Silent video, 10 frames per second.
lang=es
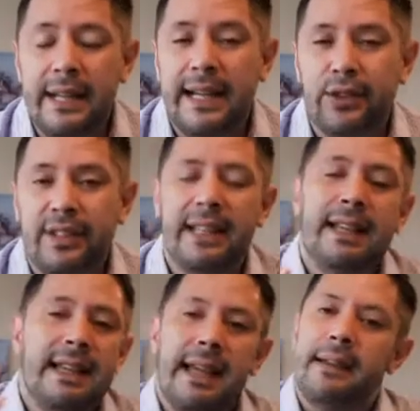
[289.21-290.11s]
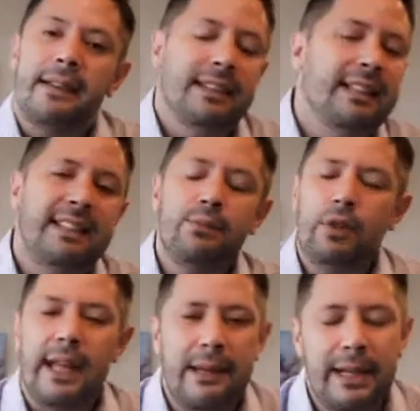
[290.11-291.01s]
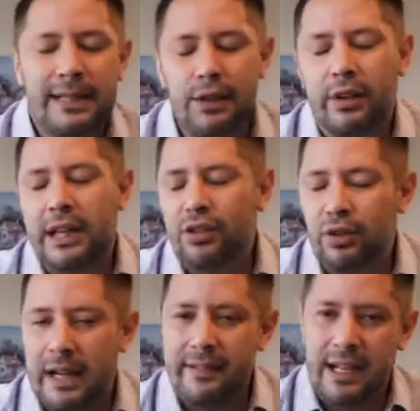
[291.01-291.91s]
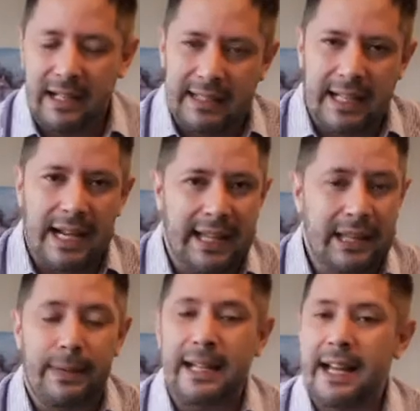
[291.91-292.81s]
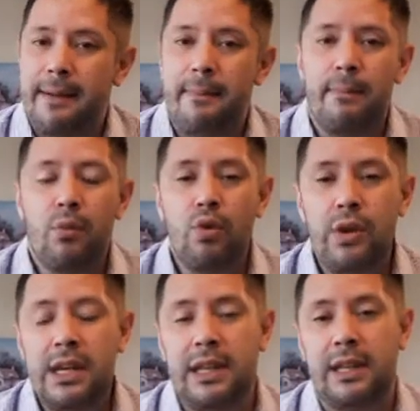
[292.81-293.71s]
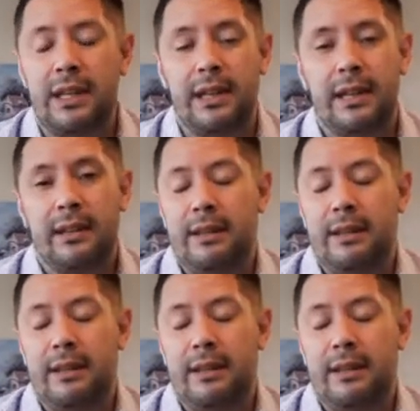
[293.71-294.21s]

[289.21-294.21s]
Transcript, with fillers: Entonces, disimuladamente lo que hizo Avis Rentacar y de manera muy